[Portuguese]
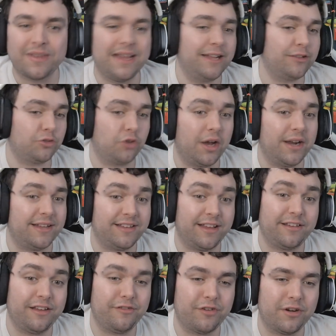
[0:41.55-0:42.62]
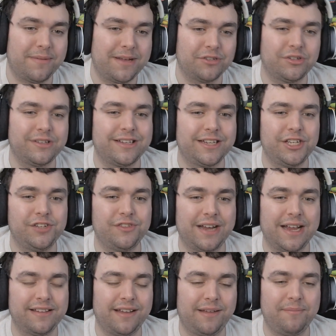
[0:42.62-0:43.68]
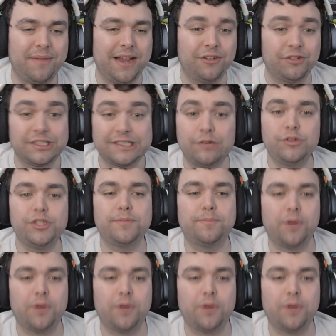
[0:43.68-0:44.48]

E todas as informações que a gente fica sabendo são de